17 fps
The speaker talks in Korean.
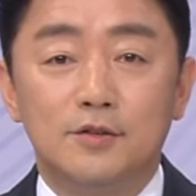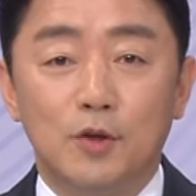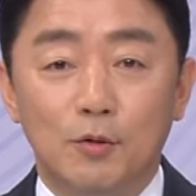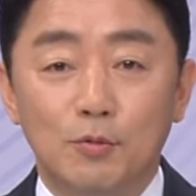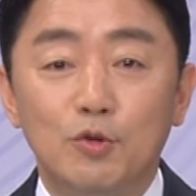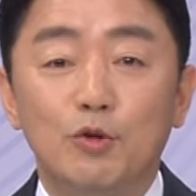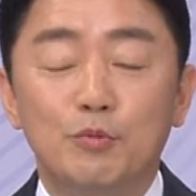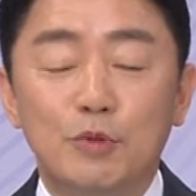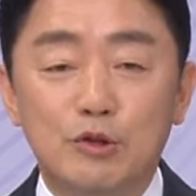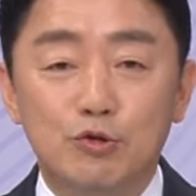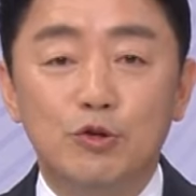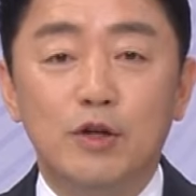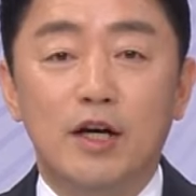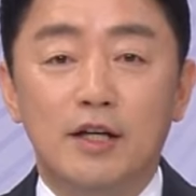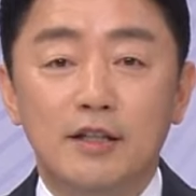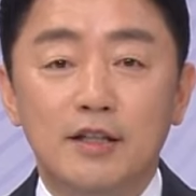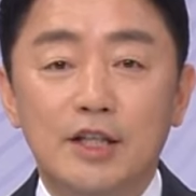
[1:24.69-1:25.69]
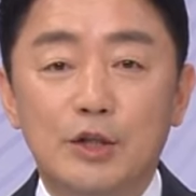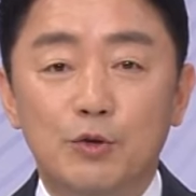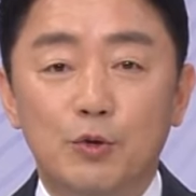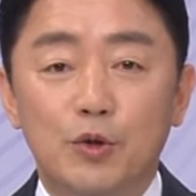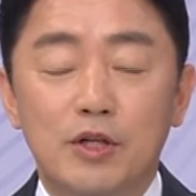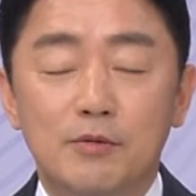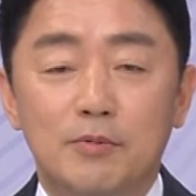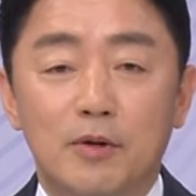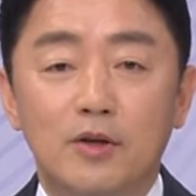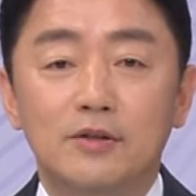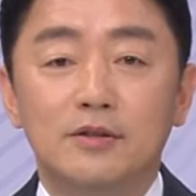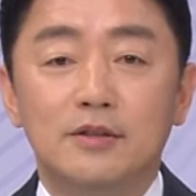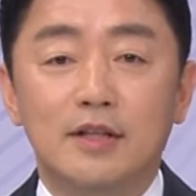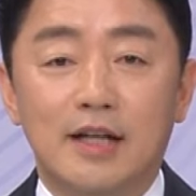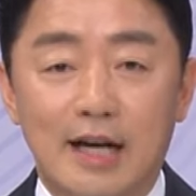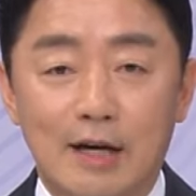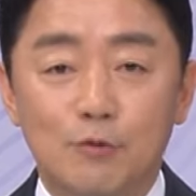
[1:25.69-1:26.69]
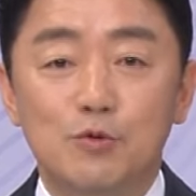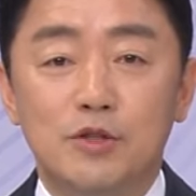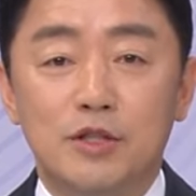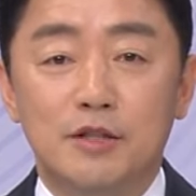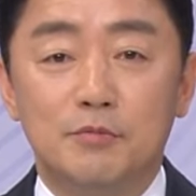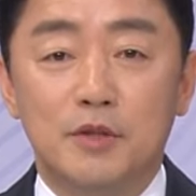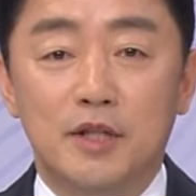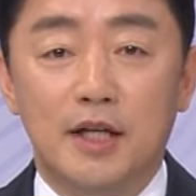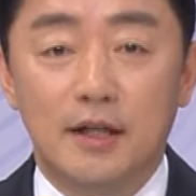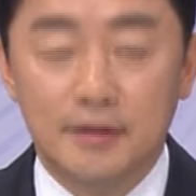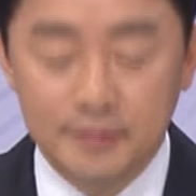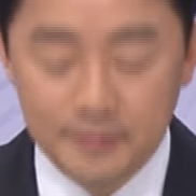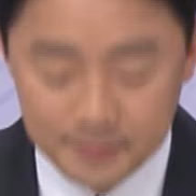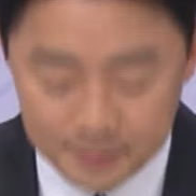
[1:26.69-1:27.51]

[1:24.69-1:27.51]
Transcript: 더불어민주당 기호 1번 강훈식입니다.